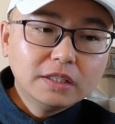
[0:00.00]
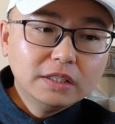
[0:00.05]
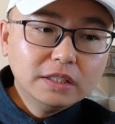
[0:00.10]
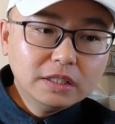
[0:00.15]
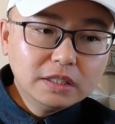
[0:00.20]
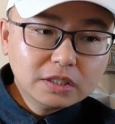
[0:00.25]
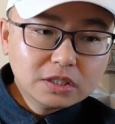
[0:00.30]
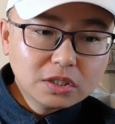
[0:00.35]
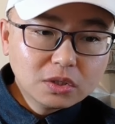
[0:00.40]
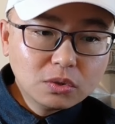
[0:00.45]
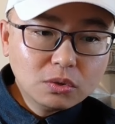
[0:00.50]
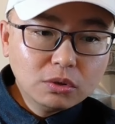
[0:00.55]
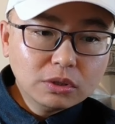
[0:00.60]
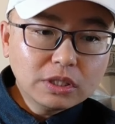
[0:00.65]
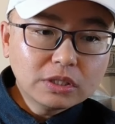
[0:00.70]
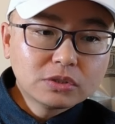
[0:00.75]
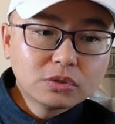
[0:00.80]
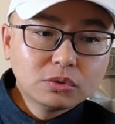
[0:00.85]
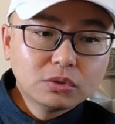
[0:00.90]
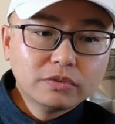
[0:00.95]
一个是扩
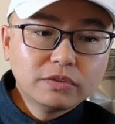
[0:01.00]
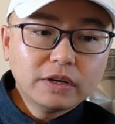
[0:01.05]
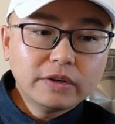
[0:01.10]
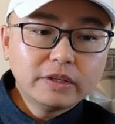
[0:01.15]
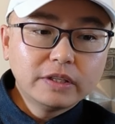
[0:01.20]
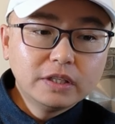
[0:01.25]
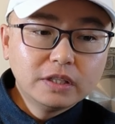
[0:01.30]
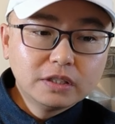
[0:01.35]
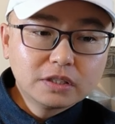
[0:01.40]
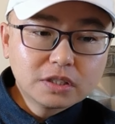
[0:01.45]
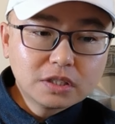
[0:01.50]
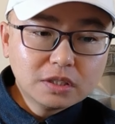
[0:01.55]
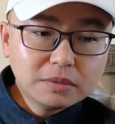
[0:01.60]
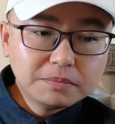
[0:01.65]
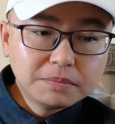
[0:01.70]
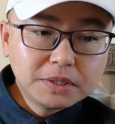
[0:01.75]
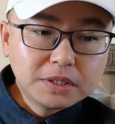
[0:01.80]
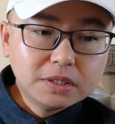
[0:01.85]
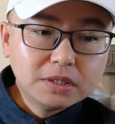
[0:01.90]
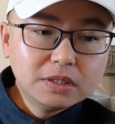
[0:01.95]
大搜索范围，一个是
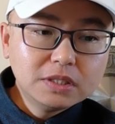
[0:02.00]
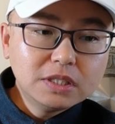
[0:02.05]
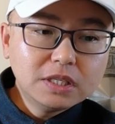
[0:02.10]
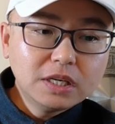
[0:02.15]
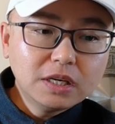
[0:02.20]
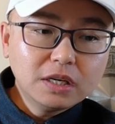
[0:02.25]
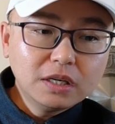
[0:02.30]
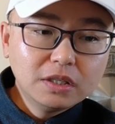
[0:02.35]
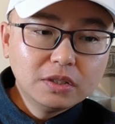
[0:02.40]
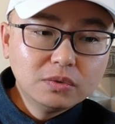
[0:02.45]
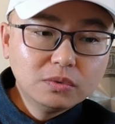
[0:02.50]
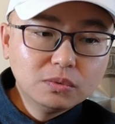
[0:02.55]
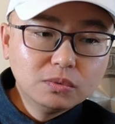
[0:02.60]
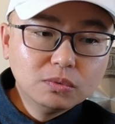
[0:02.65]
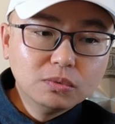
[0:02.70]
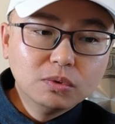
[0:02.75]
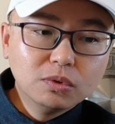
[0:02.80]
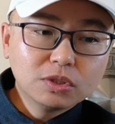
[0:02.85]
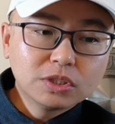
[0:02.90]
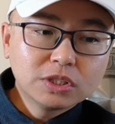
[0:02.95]
凭借零
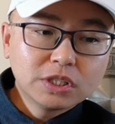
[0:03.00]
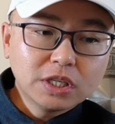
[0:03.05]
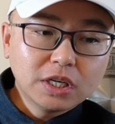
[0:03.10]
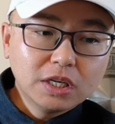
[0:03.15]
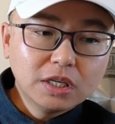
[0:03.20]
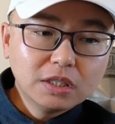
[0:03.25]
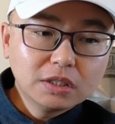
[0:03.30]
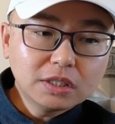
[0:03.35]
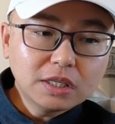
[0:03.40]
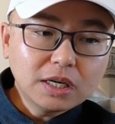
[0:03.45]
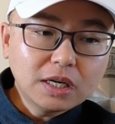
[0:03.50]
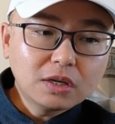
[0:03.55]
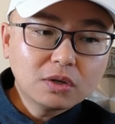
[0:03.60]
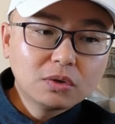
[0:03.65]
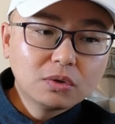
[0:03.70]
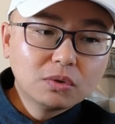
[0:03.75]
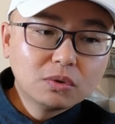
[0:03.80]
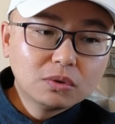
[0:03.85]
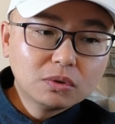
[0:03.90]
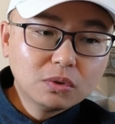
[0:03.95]
五强大
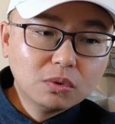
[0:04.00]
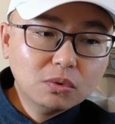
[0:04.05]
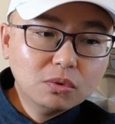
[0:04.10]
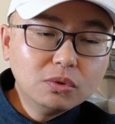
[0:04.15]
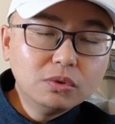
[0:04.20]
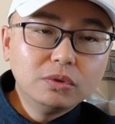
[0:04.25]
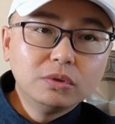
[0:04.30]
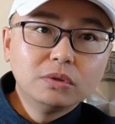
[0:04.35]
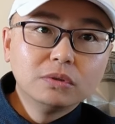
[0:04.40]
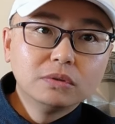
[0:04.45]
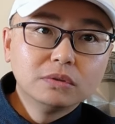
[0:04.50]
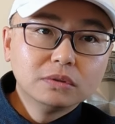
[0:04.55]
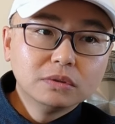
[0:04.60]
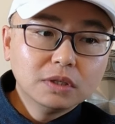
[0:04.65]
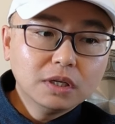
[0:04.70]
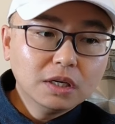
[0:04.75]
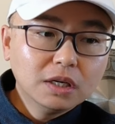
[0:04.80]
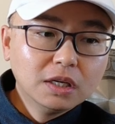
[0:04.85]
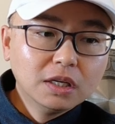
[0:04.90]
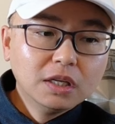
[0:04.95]
功率
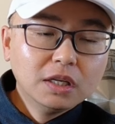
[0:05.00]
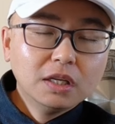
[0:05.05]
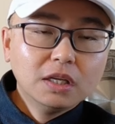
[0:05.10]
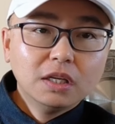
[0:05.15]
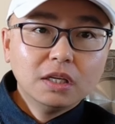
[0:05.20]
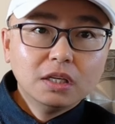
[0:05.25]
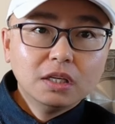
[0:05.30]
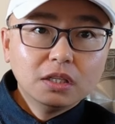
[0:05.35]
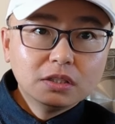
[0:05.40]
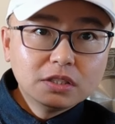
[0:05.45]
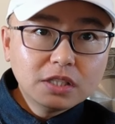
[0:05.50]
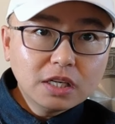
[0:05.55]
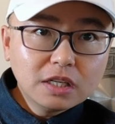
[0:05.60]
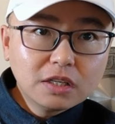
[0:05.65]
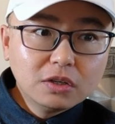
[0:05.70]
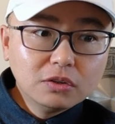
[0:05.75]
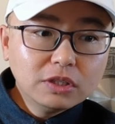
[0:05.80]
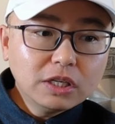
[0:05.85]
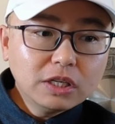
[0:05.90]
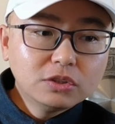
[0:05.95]
啊，加
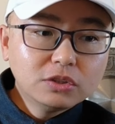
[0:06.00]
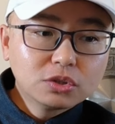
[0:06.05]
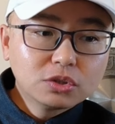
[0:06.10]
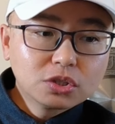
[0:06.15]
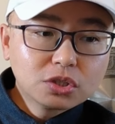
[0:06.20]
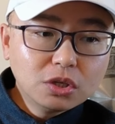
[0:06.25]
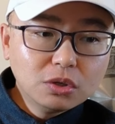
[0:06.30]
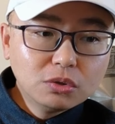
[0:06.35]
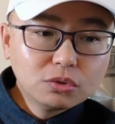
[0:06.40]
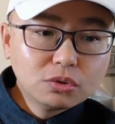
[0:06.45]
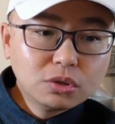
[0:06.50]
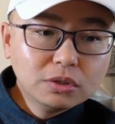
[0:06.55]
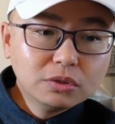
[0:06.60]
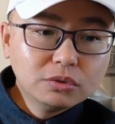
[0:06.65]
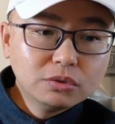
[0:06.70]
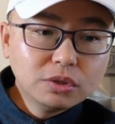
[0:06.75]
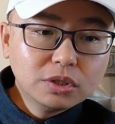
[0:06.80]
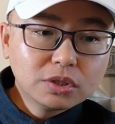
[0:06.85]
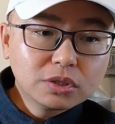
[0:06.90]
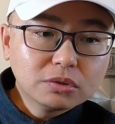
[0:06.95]
高压就烧穿
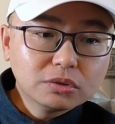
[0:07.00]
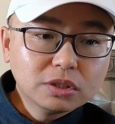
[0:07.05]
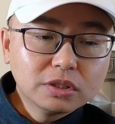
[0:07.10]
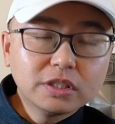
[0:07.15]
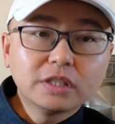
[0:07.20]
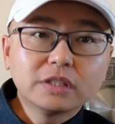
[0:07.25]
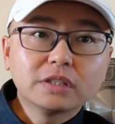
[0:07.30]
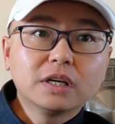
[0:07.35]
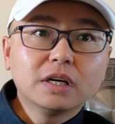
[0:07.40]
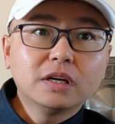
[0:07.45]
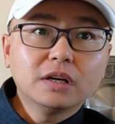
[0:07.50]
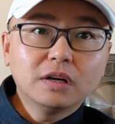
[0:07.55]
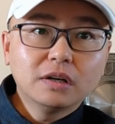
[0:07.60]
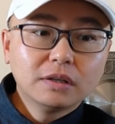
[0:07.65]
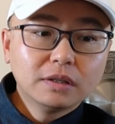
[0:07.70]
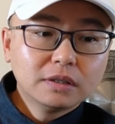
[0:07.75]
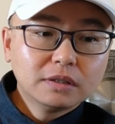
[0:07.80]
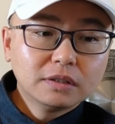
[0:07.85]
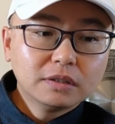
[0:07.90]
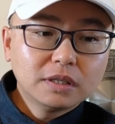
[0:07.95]
对手的电子干扰。
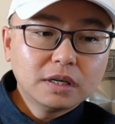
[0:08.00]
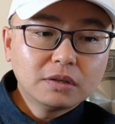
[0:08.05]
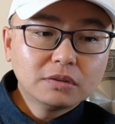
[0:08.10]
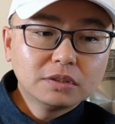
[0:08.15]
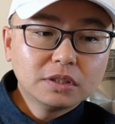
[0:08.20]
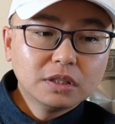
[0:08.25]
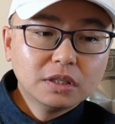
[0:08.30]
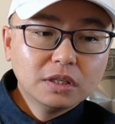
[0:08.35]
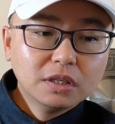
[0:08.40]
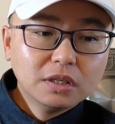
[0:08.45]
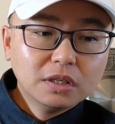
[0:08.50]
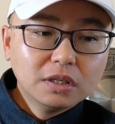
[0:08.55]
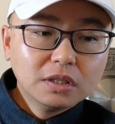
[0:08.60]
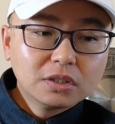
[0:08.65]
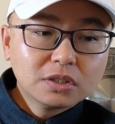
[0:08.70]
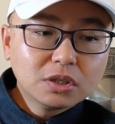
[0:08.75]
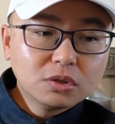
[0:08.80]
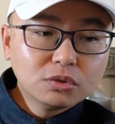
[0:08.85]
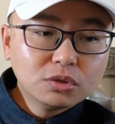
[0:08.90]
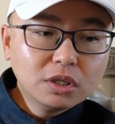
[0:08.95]
然后呢，
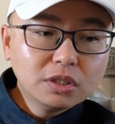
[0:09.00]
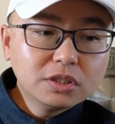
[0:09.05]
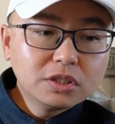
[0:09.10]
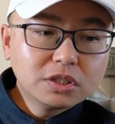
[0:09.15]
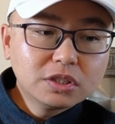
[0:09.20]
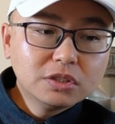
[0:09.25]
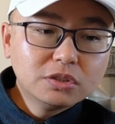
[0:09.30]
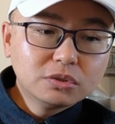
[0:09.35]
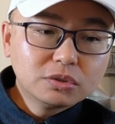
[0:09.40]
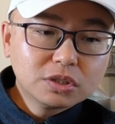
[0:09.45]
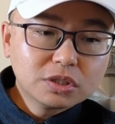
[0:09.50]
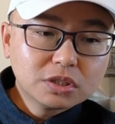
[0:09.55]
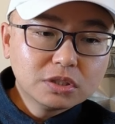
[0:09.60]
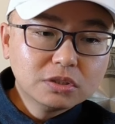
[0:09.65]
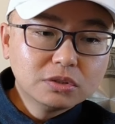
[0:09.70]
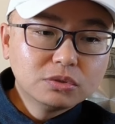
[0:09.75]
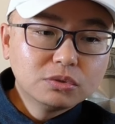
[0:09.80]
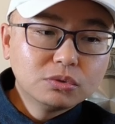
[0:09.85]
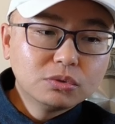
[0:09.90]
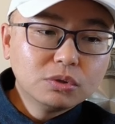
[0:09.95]
烧穿其实就是
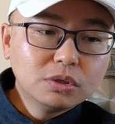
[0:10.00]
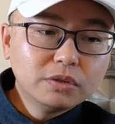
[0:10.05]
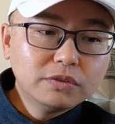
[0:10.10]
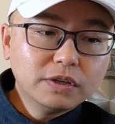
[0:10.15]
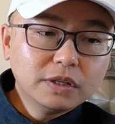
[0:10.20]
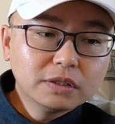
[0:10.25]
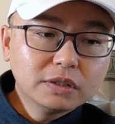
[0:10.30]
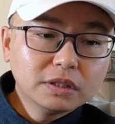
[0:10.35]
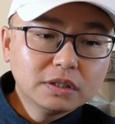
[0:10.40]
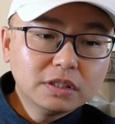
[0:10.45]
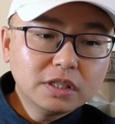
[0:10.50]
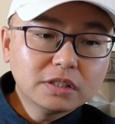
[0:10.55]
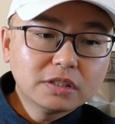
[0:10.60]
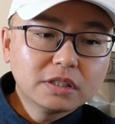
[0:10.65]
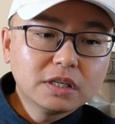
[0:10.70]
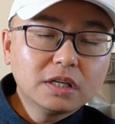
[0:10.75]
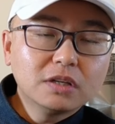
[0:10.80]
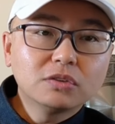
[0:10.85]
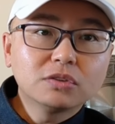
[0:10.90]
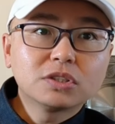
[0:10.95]
使对方的电子
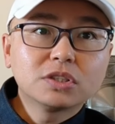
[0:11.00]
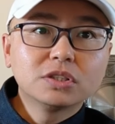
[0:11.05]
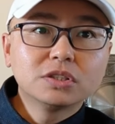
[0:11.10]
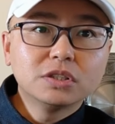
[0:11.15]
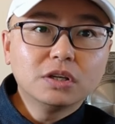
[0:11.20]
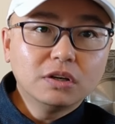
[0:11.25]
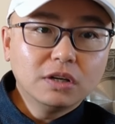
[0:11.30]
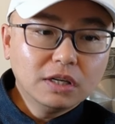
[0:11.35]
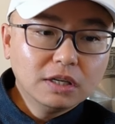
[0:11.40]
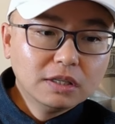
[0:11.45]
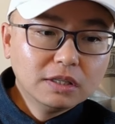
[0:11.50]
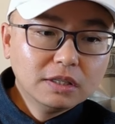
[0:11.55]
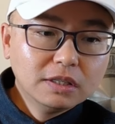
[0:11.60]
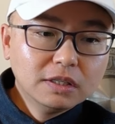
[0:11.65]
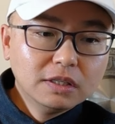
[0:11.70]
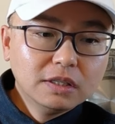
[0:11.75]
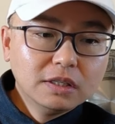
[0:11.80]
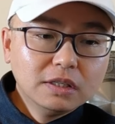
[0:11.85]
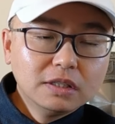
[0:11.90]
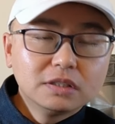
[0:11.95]
干扰失效啊。
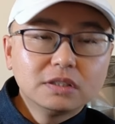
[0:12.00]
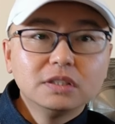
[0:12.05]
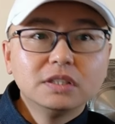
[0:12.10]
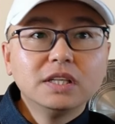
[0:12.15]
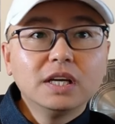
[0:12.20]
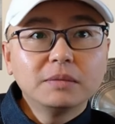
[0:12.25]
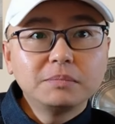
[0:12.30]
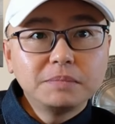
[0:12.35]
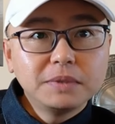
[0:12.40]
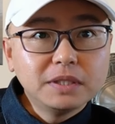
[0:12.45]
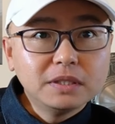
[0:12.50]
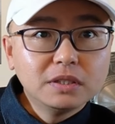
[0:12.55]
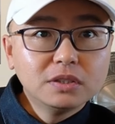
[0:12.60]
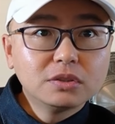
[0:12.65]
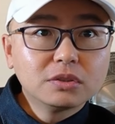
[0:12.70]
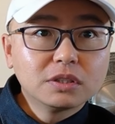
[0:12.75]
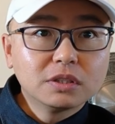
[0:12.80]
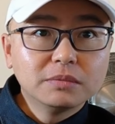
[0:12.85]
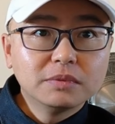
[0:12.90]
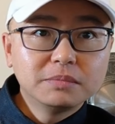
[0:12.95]
是你看比的
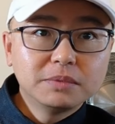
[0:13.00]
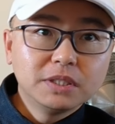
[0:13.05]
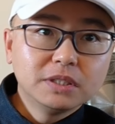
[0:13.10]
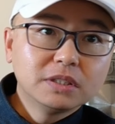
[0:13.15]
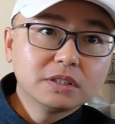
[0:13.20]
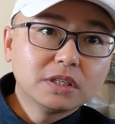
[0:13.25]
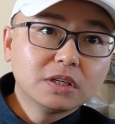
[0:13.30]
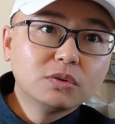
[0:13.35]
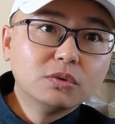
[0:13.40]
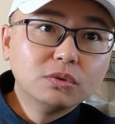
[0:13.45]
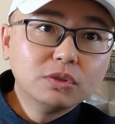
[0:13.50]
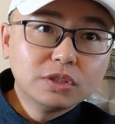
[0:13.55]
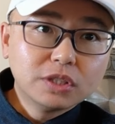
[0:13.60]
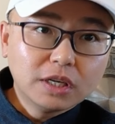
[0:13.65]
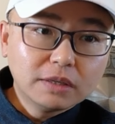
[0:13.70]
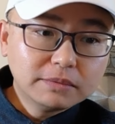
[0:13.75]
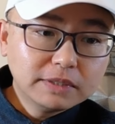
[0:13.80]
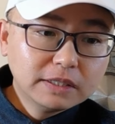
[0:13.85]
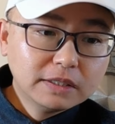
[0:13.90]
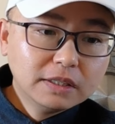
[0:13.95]
就是什么？比的谁功率
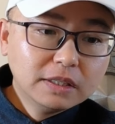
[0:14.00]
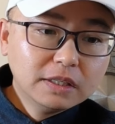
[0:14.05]
强嘛？